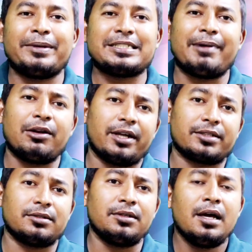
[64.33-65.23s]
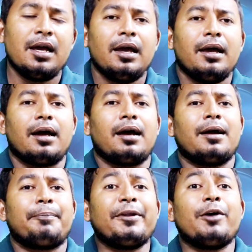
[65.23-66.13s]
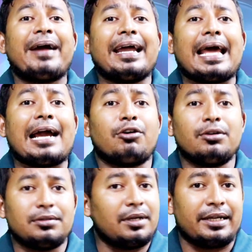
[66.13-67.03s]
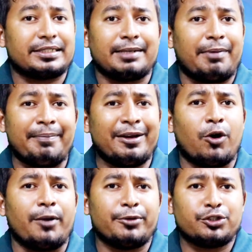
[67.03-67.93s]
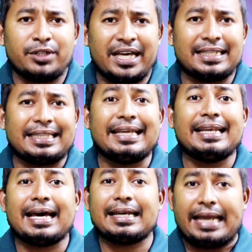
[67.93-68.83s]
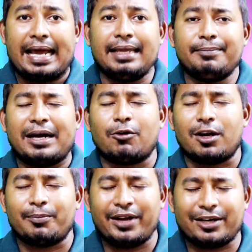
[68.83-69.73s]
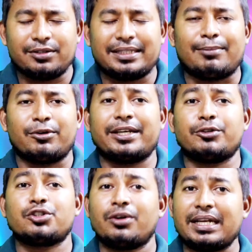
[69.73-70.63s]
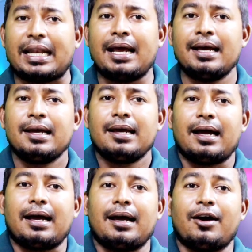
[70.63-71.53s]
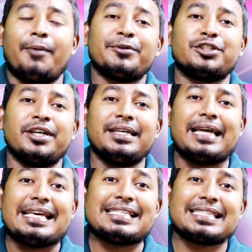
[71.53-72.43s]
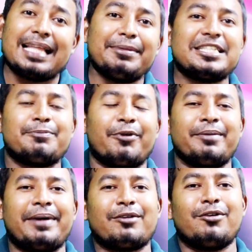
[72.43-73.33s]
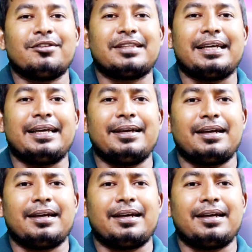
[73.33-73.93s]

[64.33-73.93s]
খুব বেশ ভালো লাগতো প্রিয় ভাইরা এখন সেভাবে গল্প শোনার দিন আর নাই বা গল্প এখন তেমন কেউ শোনে না অবশ্যই ইসলামিস্ট পরিবারগুলোতে